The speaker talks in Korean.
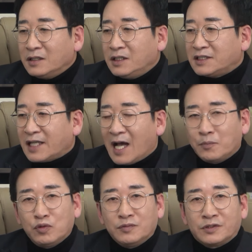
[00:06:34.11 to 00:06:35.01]
이
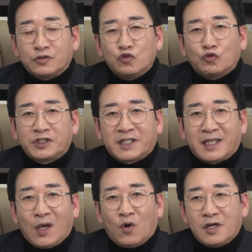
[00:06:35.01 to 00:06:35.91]
상품은 육십
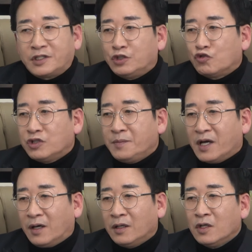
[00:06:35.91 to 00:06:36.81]
개월
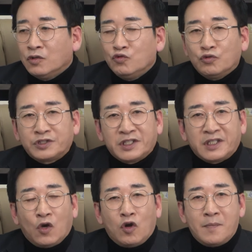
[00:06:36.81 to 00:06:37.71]
기준이며 육십
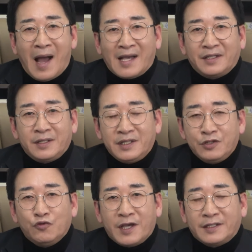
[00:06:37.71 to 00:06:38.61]
개월 만기
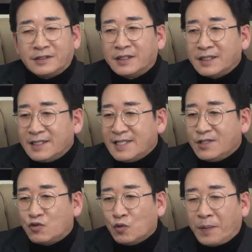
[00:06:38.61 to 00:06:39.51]
이후에는
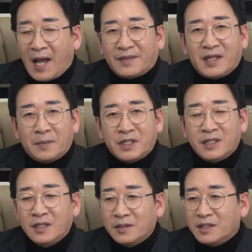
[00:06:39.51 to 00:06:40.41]
인수
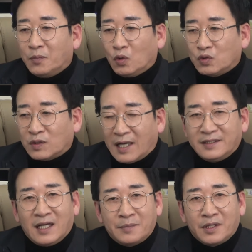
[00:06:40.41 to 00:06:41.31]
반납이 이 모두
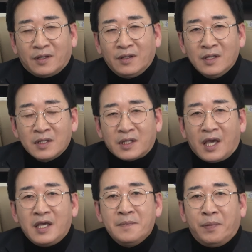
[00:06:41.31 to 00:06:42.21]
가능하며
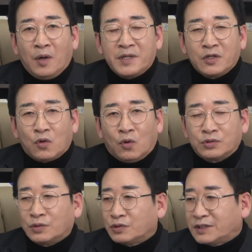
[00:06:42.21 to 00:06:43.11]
개인 법인
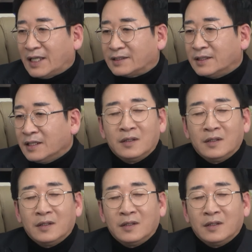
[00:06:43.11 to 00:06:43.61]
고소득자는